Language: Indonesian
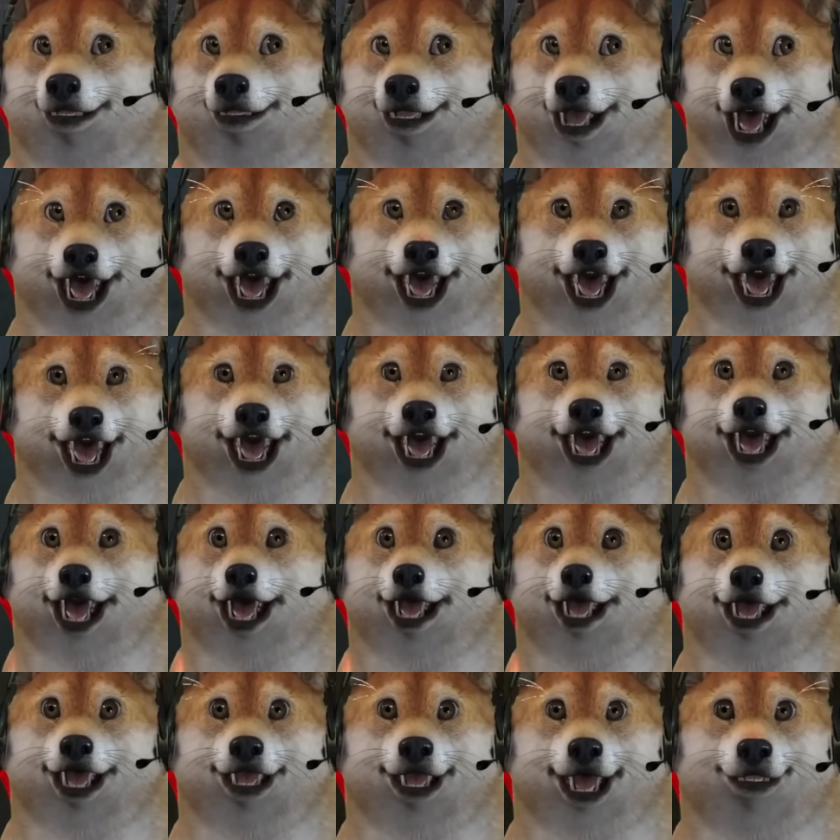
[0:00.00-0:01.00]
bilang tenang
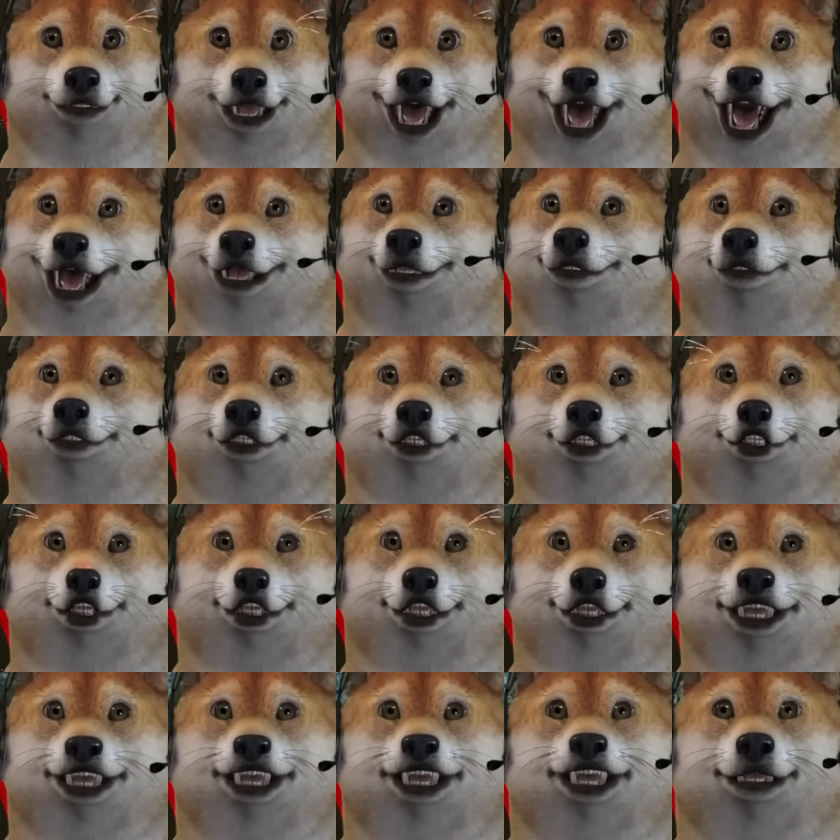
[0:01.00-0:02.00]
aku punya rencana katanya kawan.